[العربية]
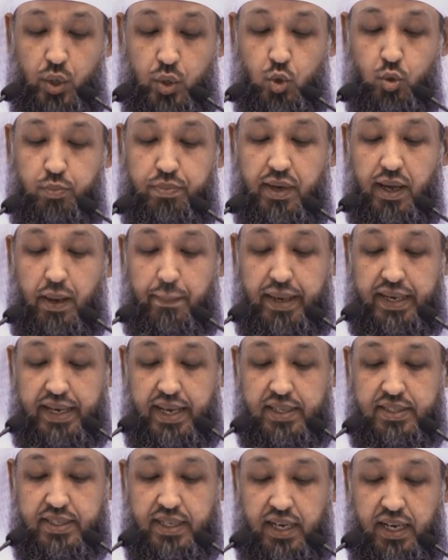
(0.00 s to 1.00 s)
كبرى
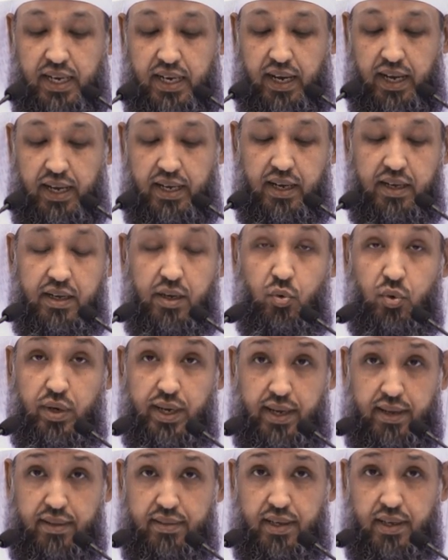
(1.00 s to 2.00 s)
بناته على قول
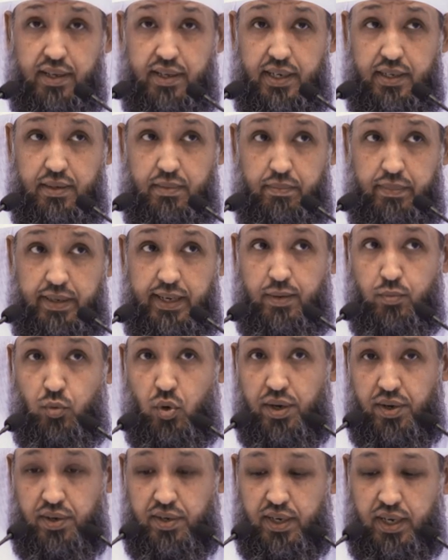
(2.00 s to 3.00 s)
كثير من
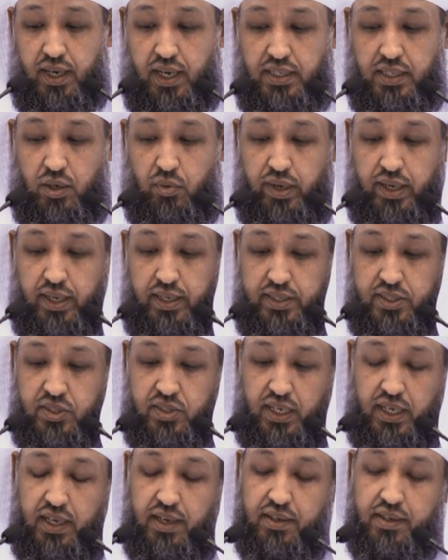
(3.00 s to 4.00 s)
المؤرخين وأهل
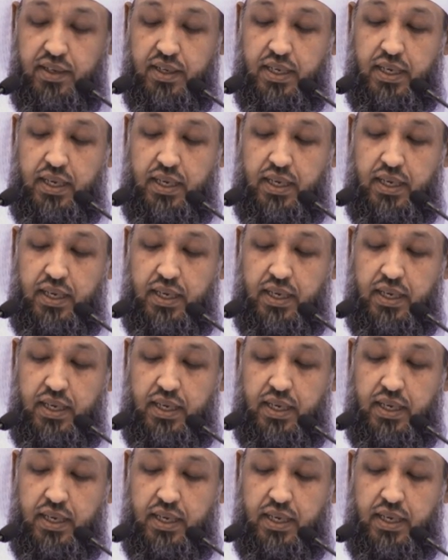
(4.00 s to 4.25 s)
السير